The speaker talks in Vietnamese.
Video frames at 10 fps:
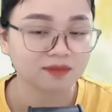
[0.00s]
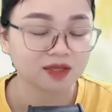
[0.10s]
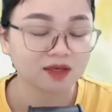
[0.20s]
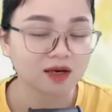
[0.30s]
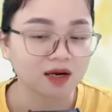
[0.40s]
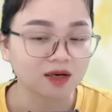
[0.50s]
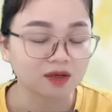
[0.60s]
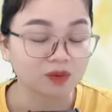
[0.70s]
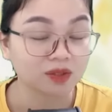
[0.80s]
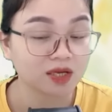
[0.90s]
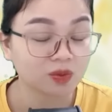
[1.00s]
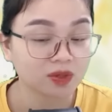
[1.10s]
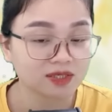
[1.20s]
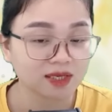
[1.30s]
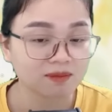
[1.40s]
Đây là lần đầu tiên cô đi
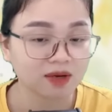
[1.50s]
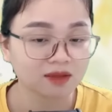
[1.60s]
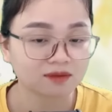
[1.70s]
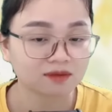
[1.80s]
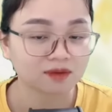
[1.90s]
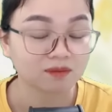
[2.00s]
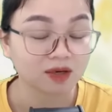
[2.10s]
xem mắt Mà đã